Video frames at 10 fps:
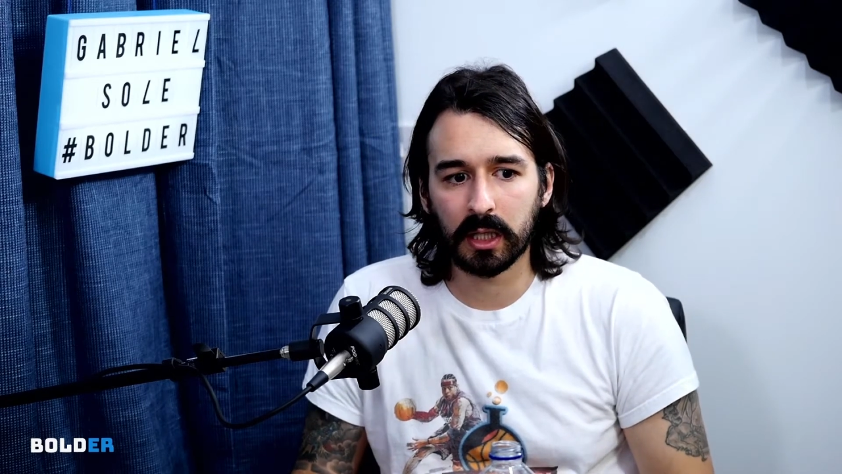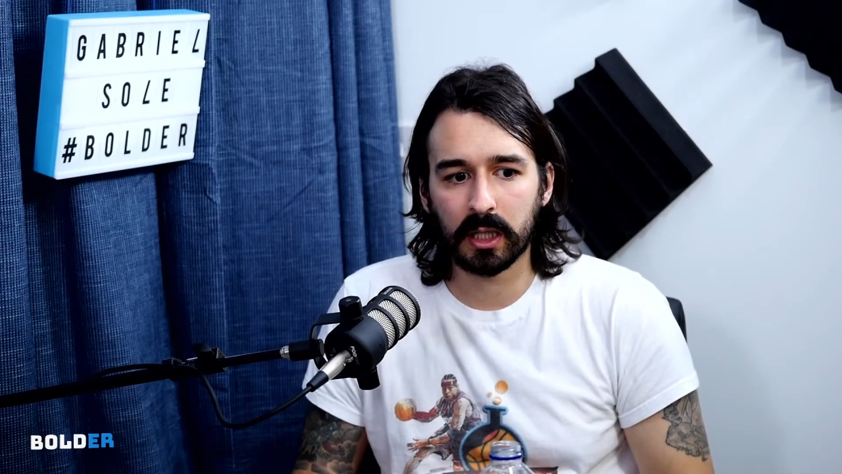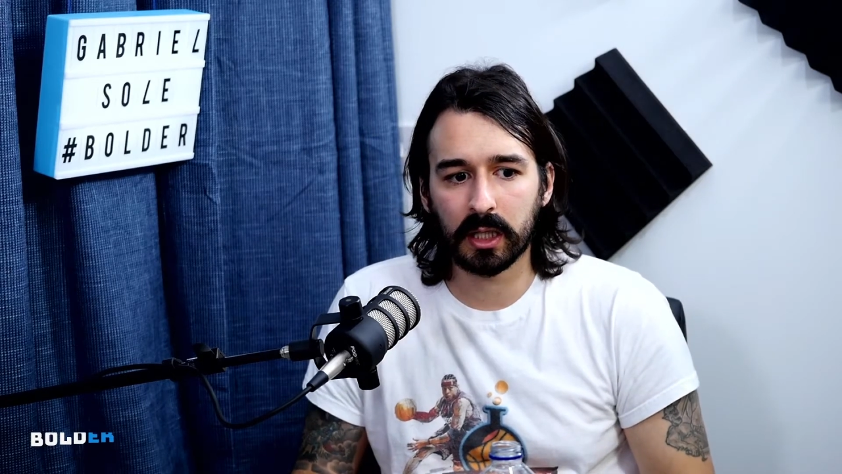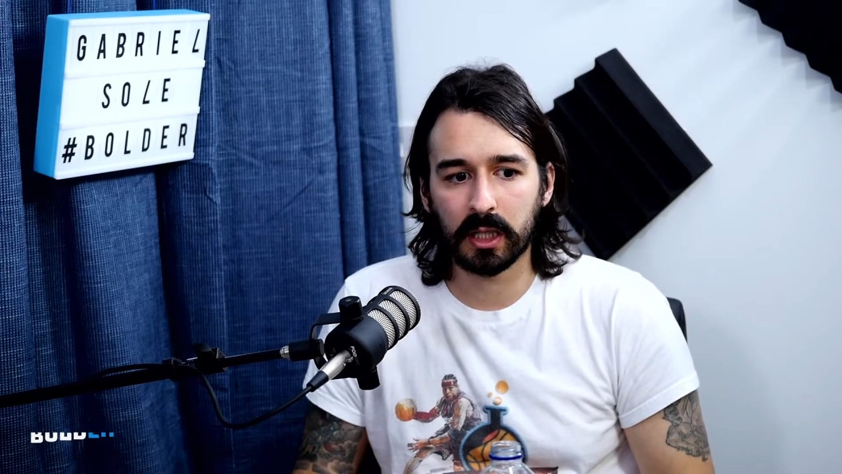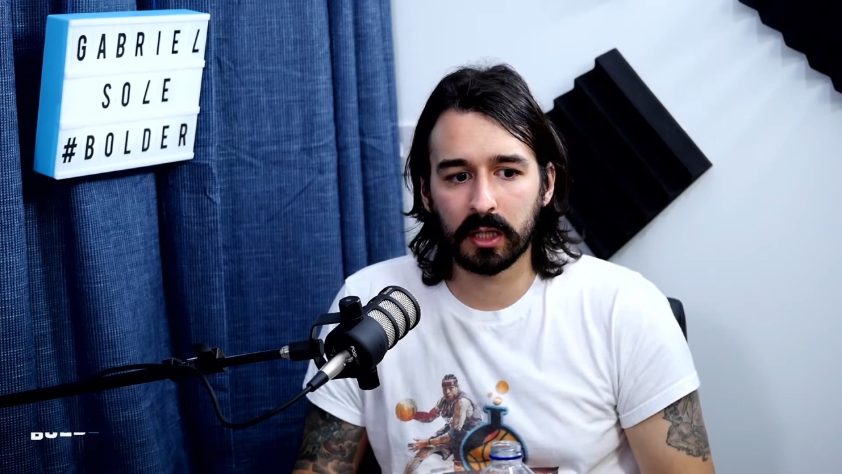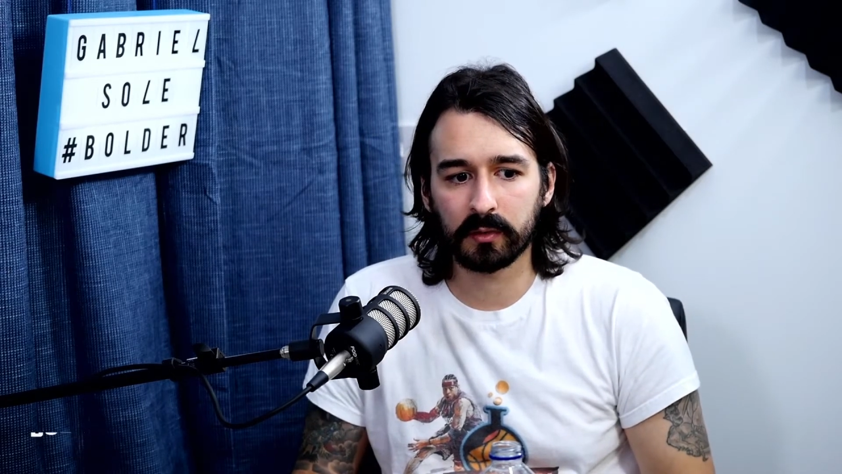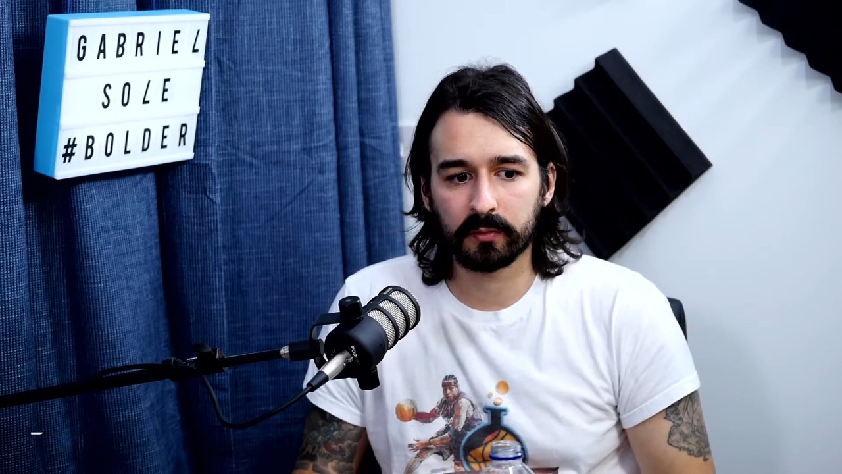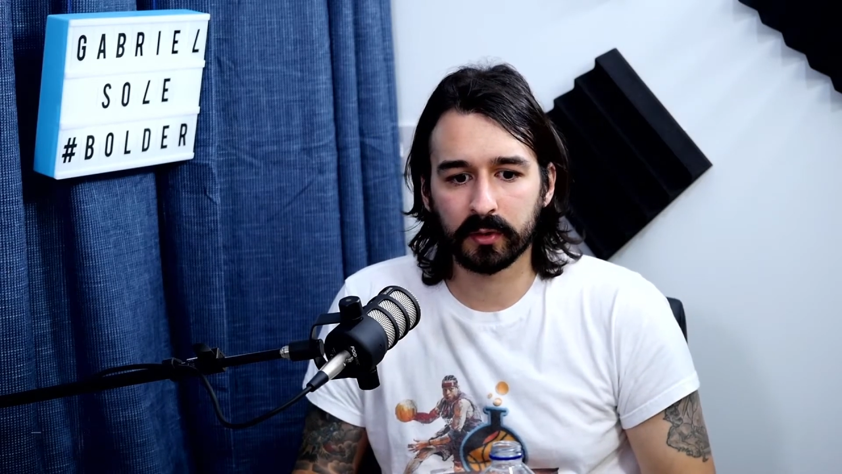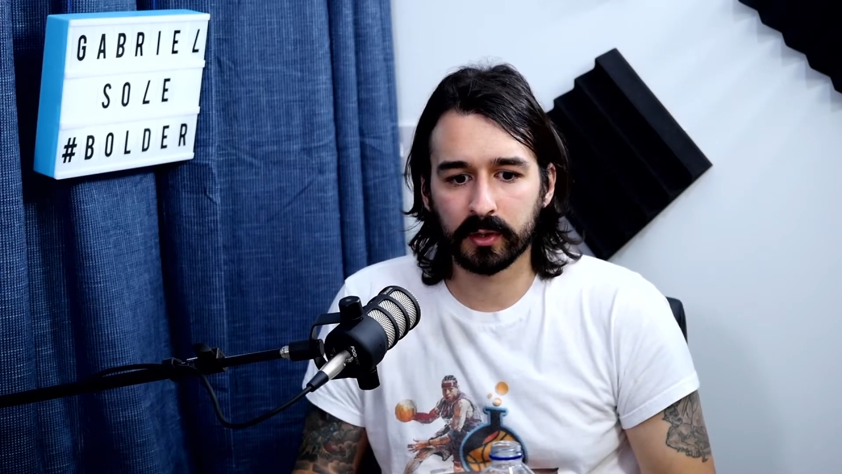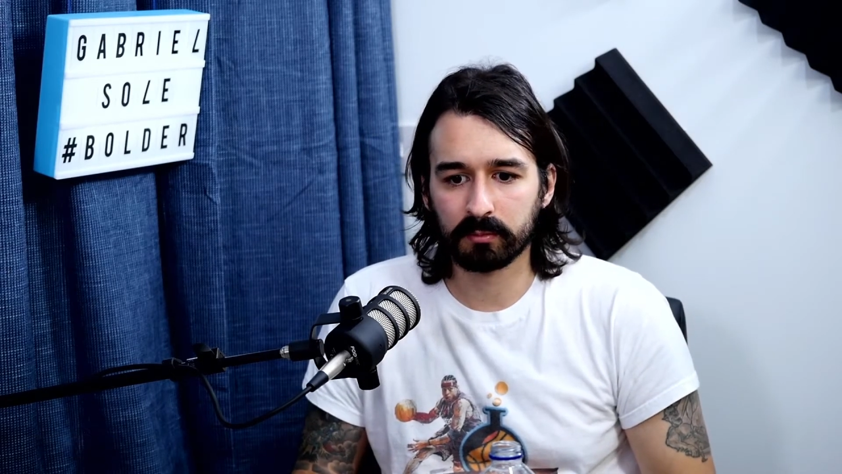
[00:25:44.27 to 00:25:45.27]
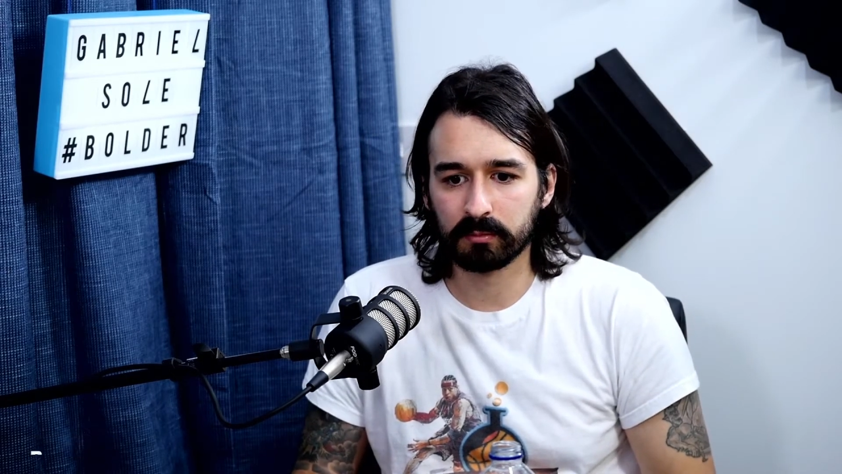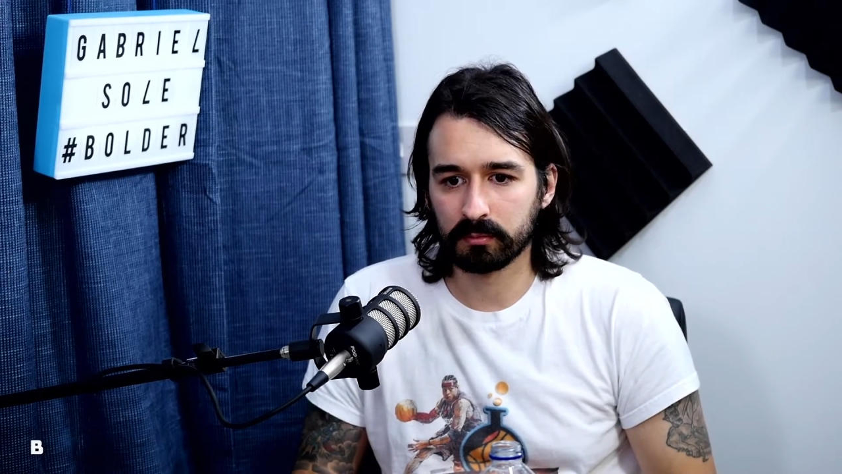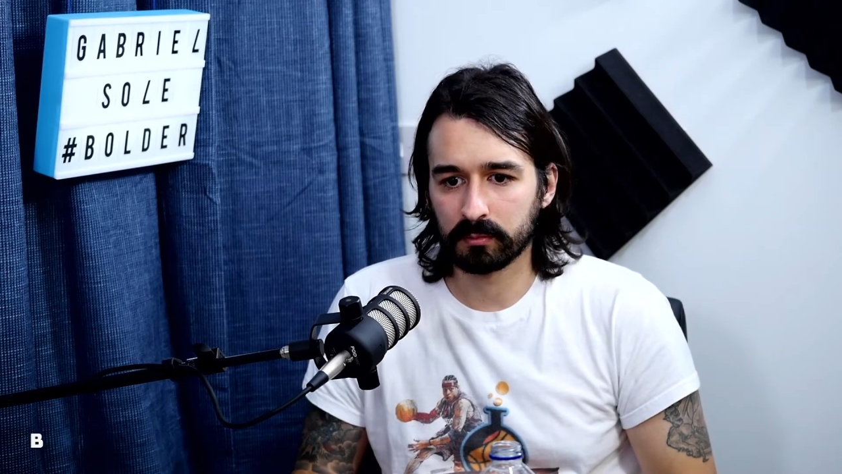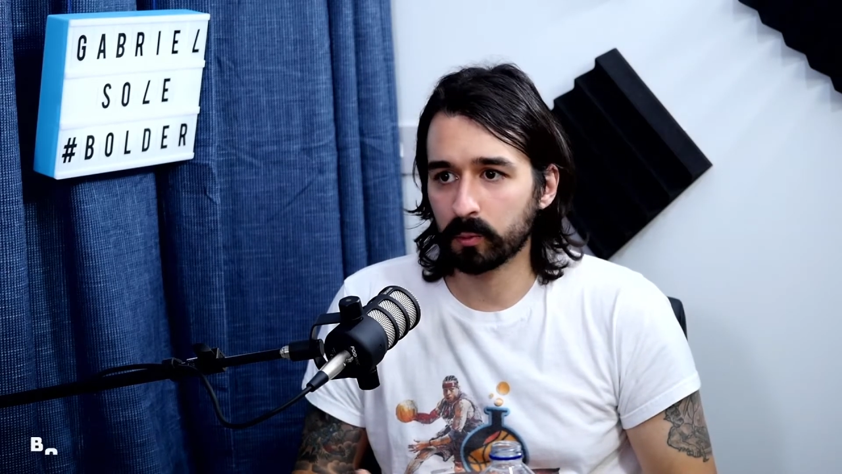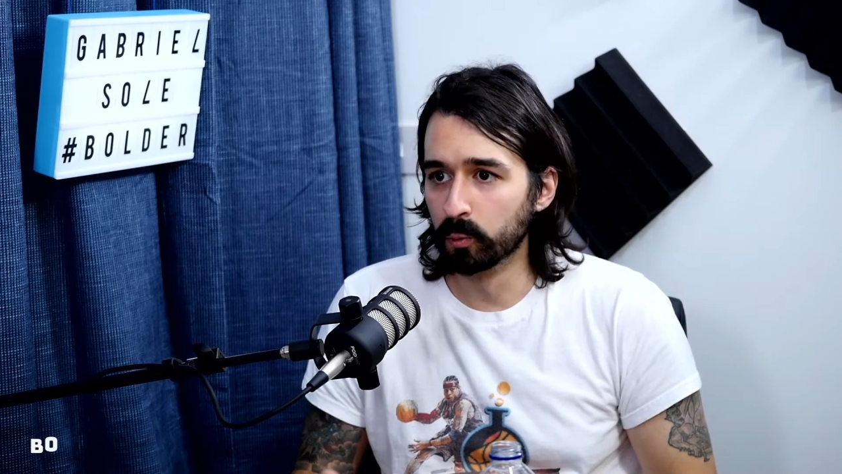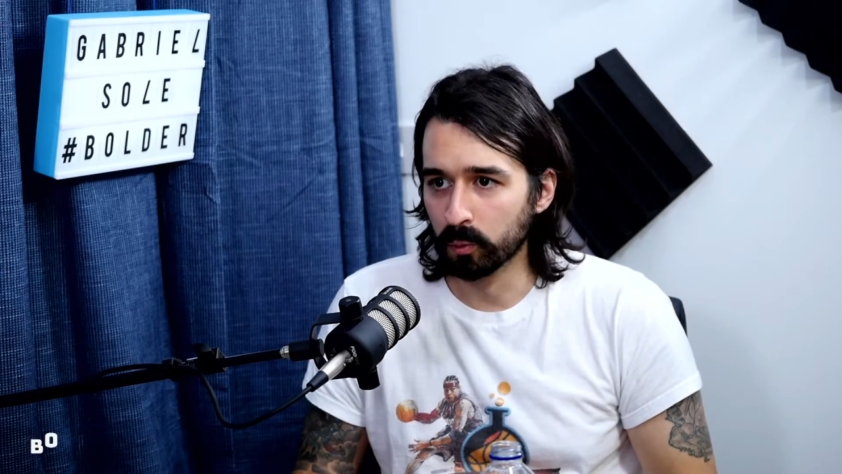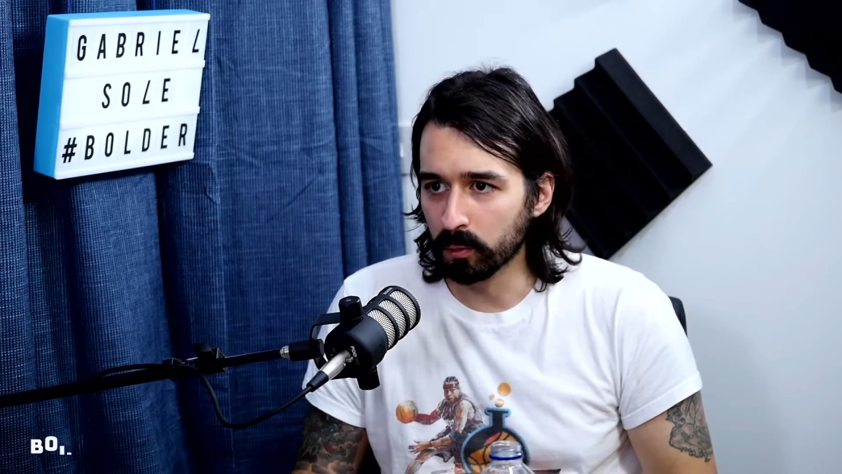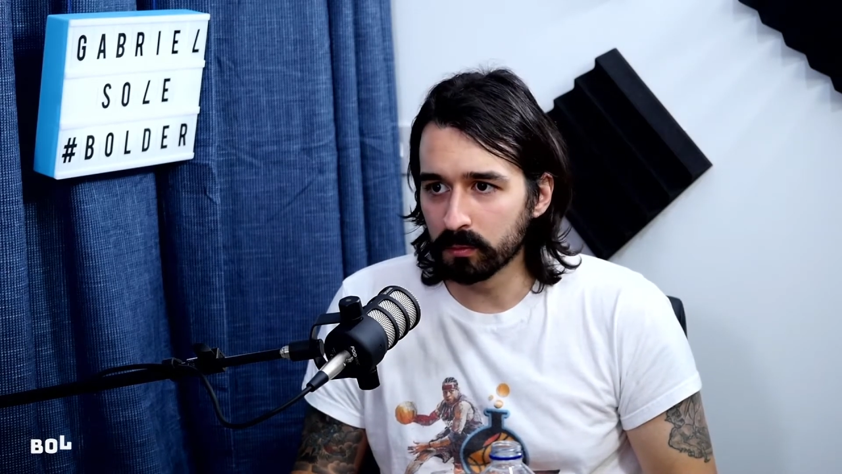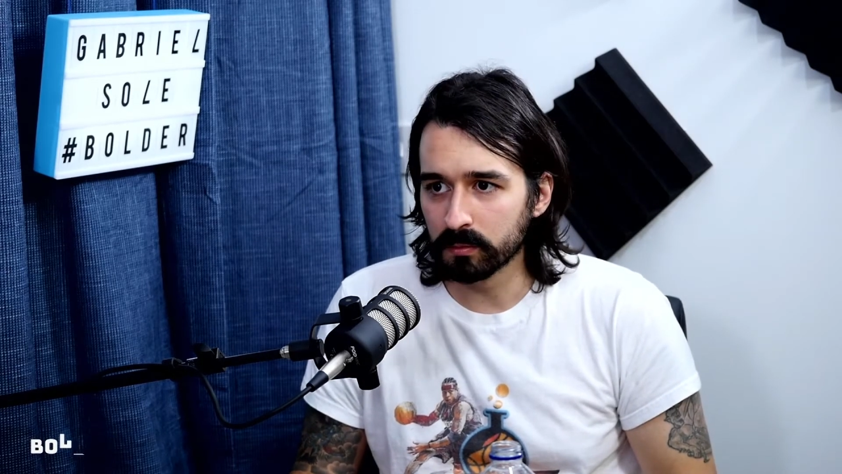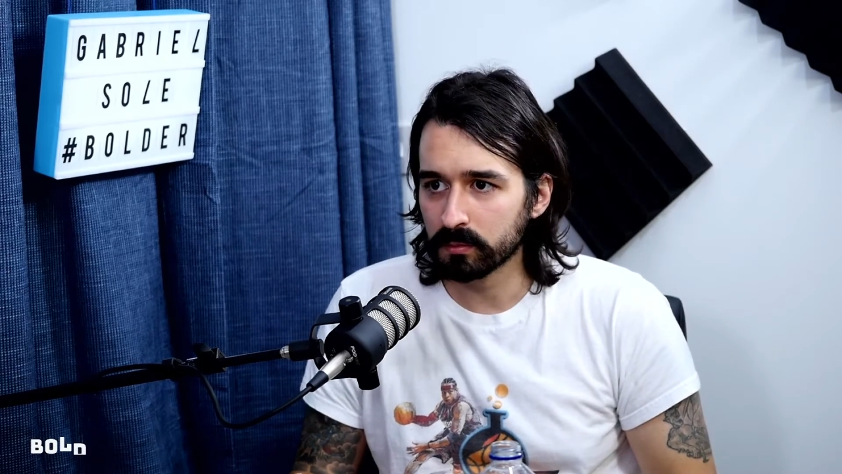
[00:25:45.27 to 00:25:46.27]
é, foi
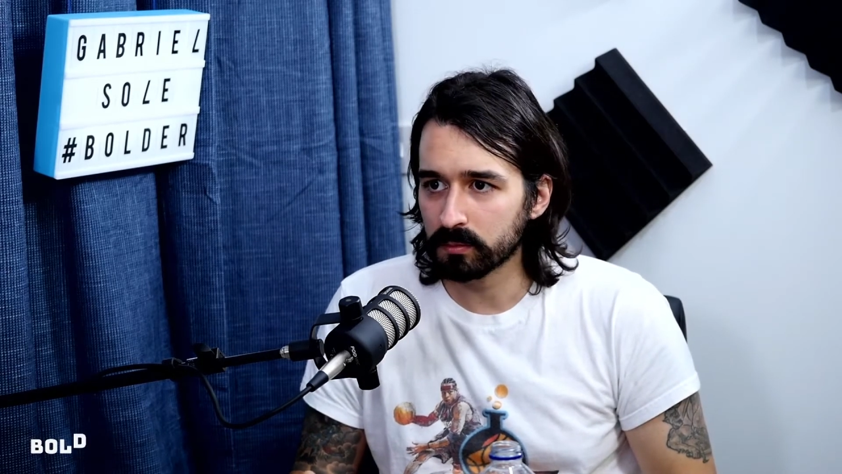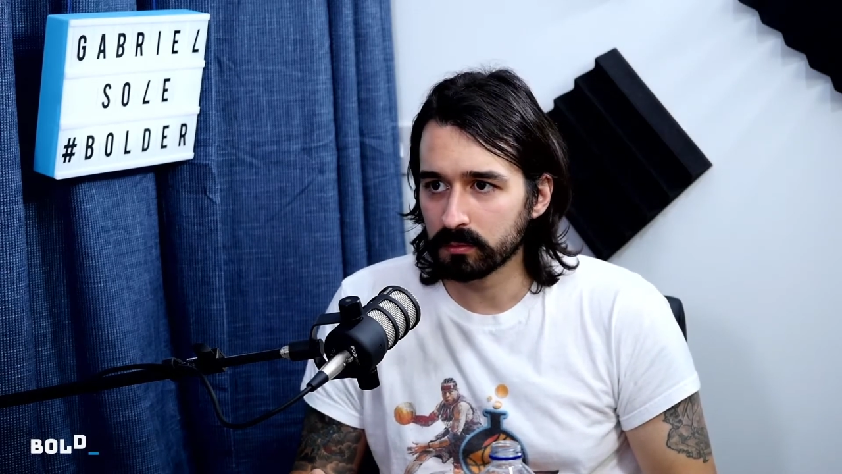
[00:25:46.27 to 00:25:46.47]
Google,